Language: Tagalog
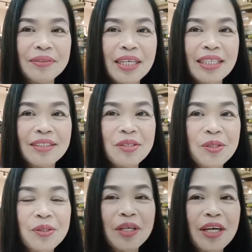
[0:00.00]
Well,
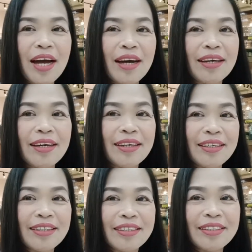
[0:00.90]
suit ko na yung aking
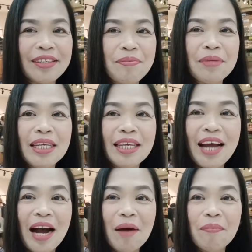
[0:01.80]
yung binili
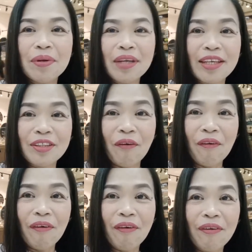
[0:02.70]
kahapon. Ito,
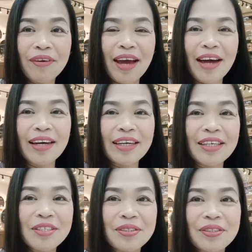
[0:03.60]

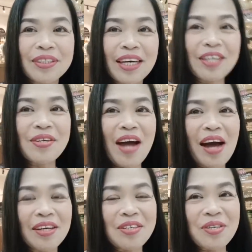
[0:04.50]
yan. Suit ko na rin yung
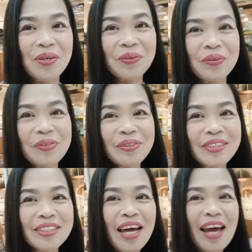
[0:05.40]
aking
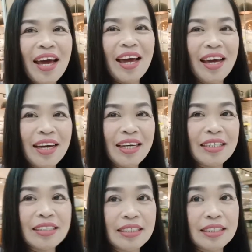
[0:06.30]
shoes.
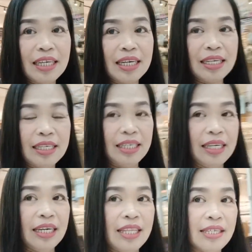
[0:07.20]
And uh,
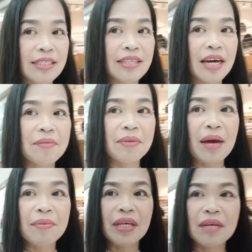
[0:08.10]
this time,
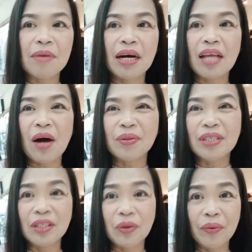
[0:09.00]
marami na rin mga tao
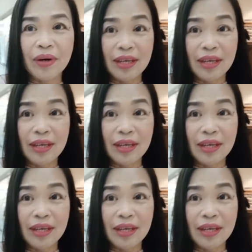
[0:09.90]
dito.